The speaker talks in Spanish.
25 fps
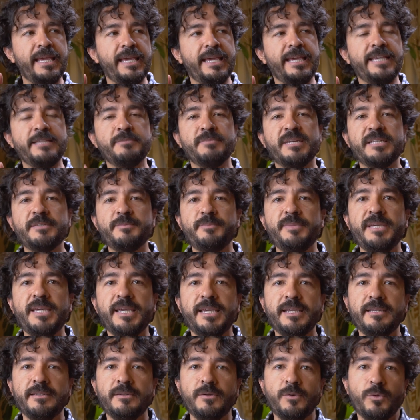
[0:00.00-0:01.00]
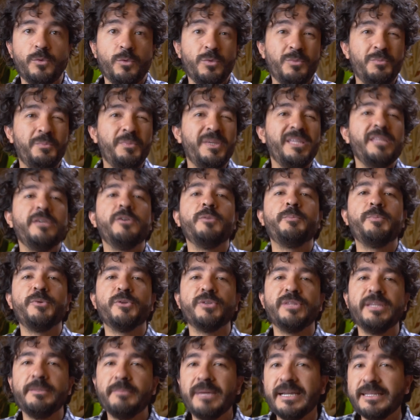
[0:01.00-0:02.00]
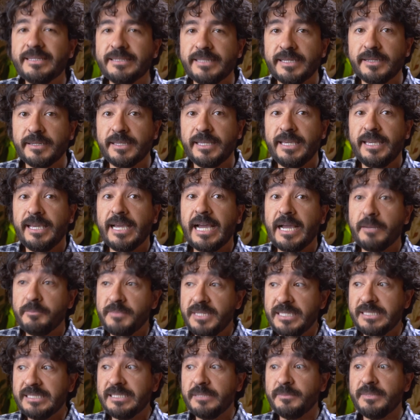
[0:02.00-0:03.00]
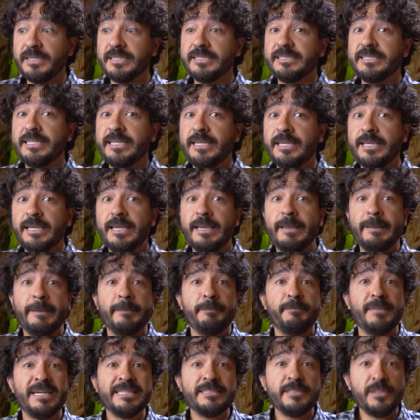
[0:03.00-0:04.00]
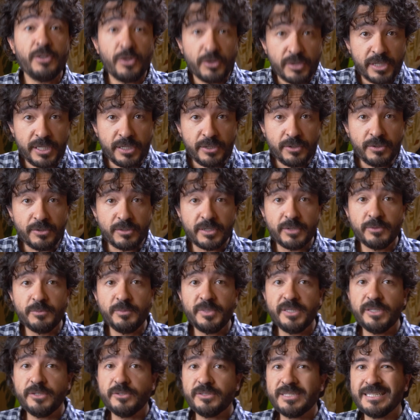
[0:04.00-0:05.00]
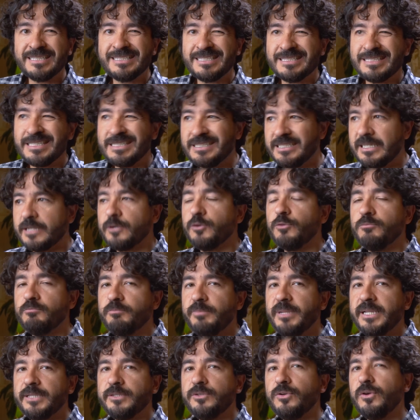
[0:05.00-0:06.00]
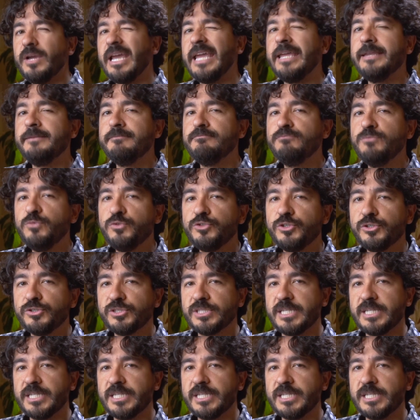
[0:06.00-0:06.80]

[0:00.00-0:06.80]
es más bien un video por demanda, que a mí se me hace más lógico que un video 360 completo en muchos